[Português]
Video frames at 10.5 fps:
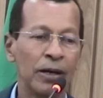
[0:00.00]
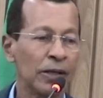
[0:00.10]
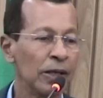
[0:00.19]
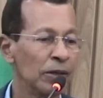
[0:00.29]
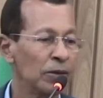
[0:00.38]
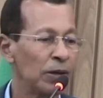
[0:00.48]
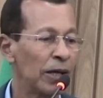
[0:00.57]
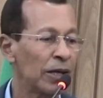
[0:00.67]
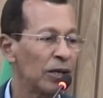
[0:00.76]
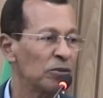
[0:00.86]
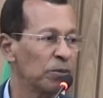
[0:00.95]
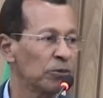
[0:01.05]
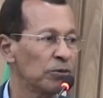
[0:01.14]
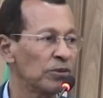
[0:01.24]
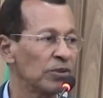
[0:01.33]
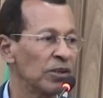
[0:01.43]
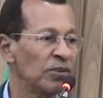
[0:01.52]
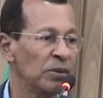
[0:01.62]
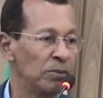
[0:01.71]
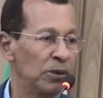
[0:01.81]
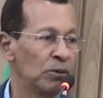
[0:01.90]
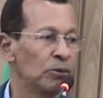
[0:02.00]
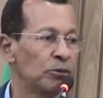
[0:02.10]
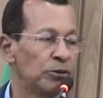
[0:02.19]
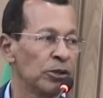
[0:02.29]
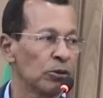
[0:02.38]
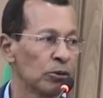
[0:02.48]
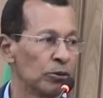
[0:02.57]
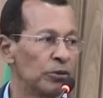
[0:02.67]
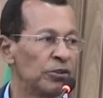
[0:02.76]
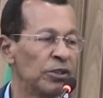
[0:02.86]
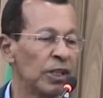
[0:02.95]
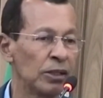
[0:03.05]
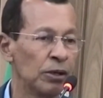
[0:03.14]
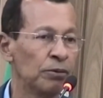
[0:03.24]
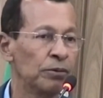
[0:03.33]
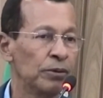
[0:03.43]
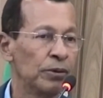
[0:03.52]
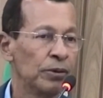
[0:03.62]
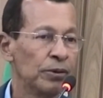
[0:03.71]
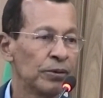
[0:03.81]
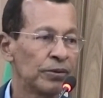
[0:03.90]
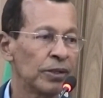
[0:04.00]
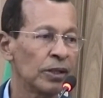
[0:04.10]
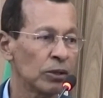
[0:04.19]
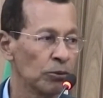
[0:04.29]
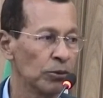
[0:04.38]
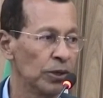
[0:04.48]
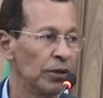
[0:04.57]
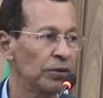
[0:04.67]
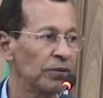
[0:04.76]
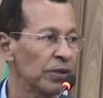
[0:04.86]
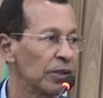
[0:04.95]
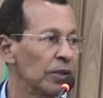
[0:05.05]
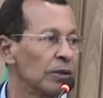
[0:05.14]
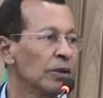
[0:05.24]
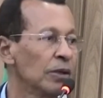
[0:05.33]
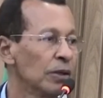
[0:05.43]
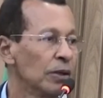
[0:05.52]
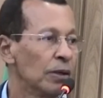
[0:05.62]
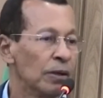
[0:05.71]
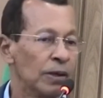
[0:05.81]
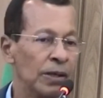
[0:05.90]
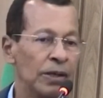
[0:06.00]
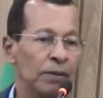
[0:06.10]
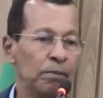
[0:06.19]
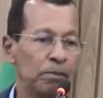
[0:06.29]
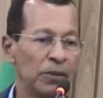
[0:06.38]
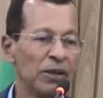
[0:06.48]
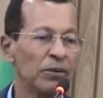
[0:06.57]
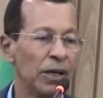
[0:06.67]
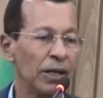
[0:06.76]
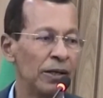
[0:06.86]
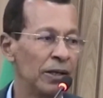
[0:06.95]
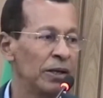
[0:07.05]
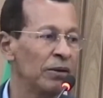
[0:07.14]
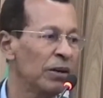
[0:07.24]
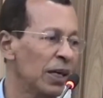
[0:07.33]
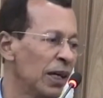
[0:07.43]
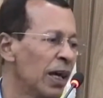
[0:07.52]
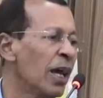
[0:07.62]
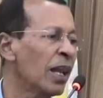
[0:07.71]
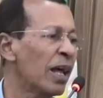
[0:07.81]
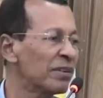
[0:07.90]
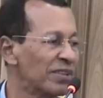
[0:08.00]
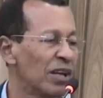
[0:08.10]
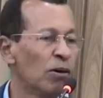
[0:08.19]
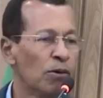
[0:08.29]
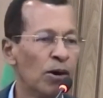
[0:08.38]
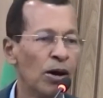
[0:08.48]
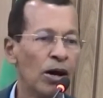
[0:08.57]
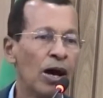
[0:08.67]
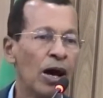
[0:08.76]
aqueles, aquelas pessoas que receberam o título de cidadão santo-antoniense aqui, é, é, em, em relação